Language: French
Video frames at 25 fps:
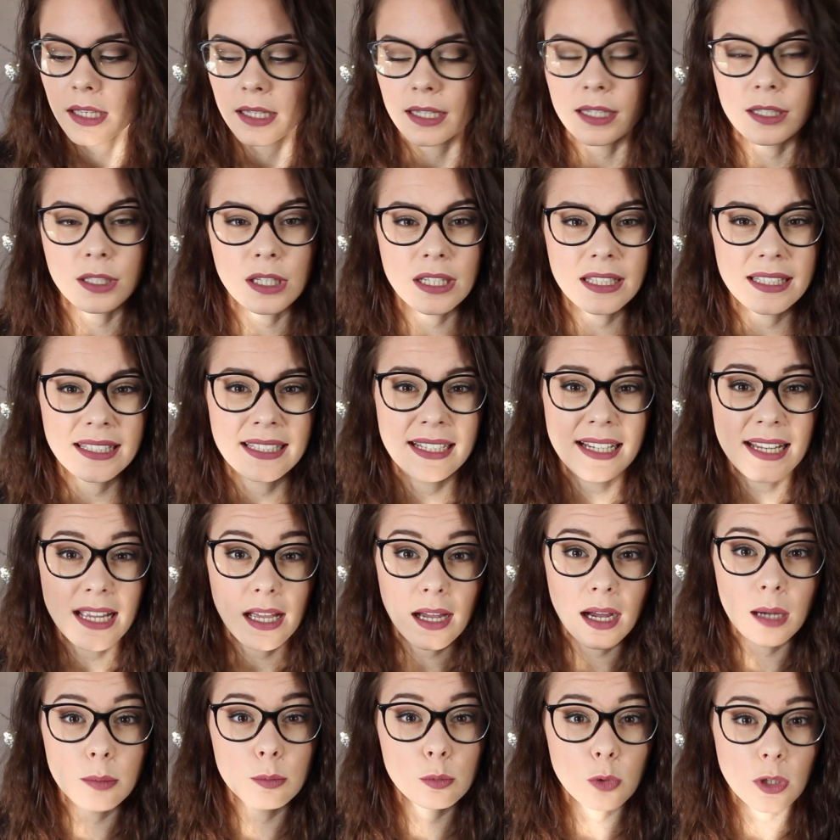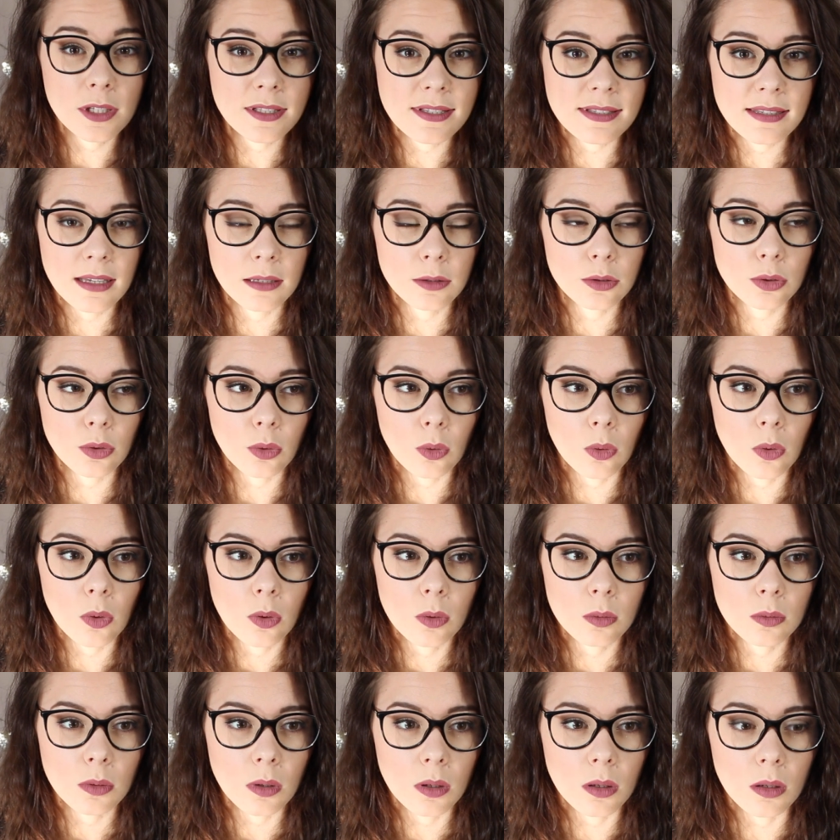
Et il est à moins de 5 euros.